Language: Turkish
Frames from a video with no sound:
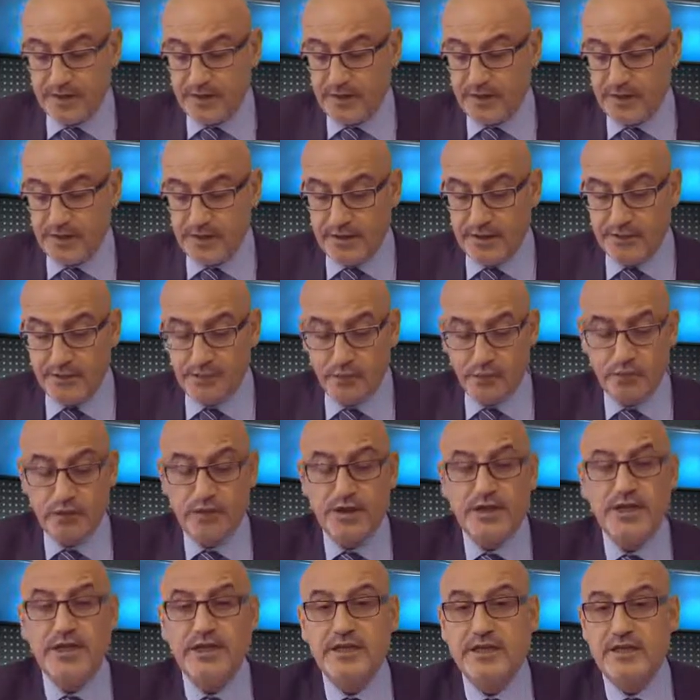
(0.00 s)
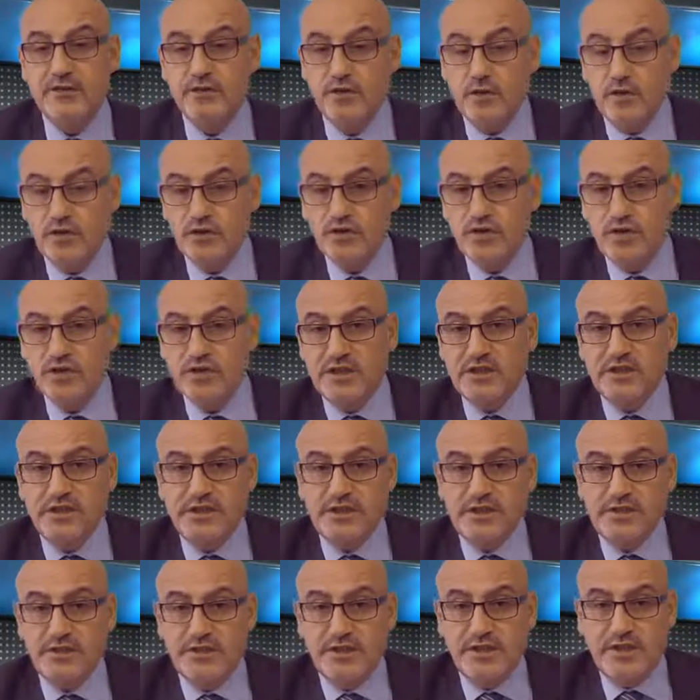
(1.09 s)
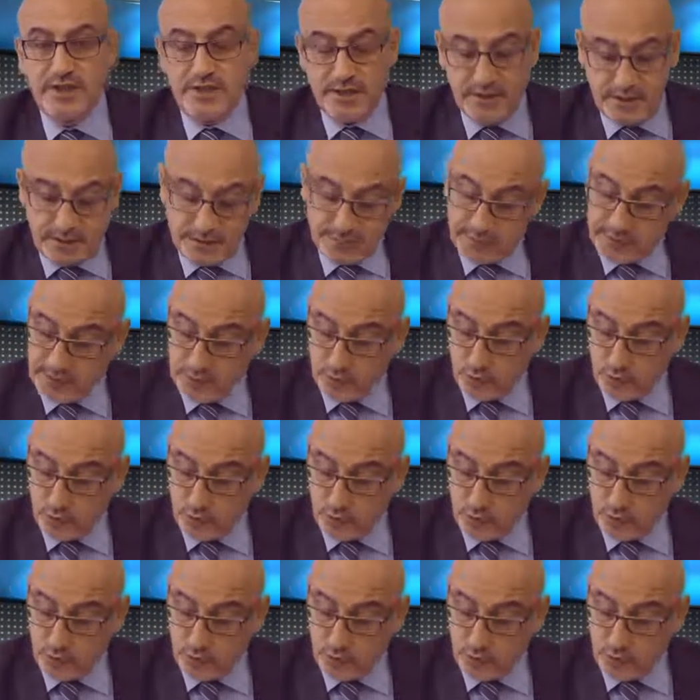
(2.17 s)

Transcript: E, bununla ilgili Doğru Söz gazetesi limana